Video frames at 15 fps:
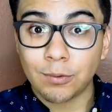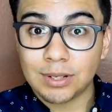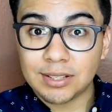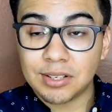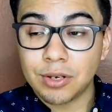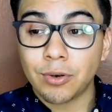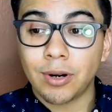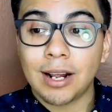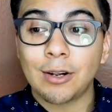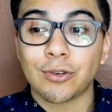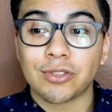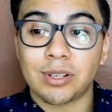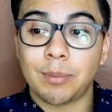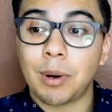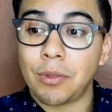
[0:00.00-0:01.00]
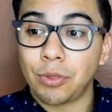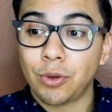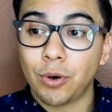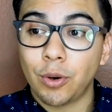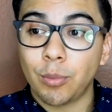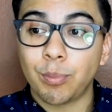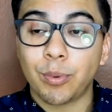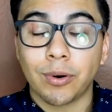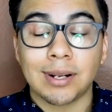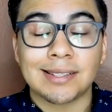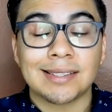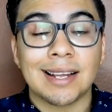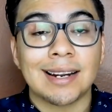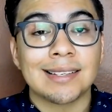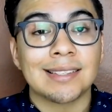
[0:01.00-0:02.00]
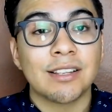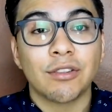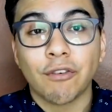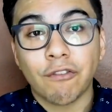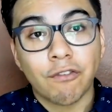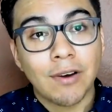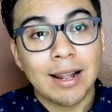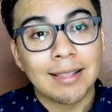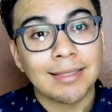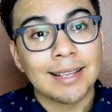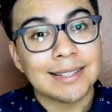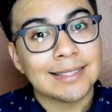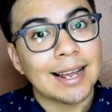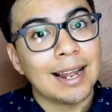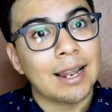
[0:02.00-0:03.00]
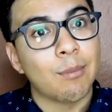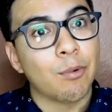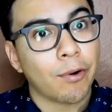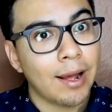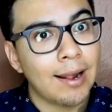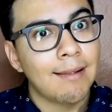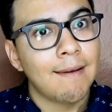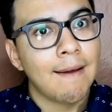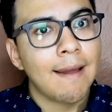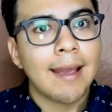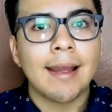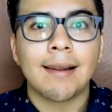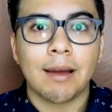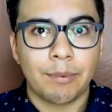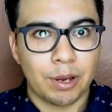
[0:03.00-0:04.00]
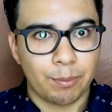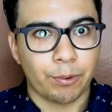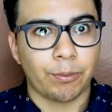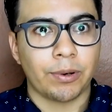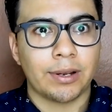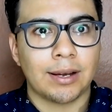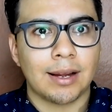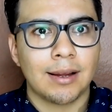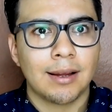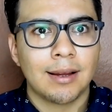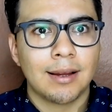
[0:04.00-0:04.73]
una señora los demandó por estar haciendo faltas a la moral en la vía pública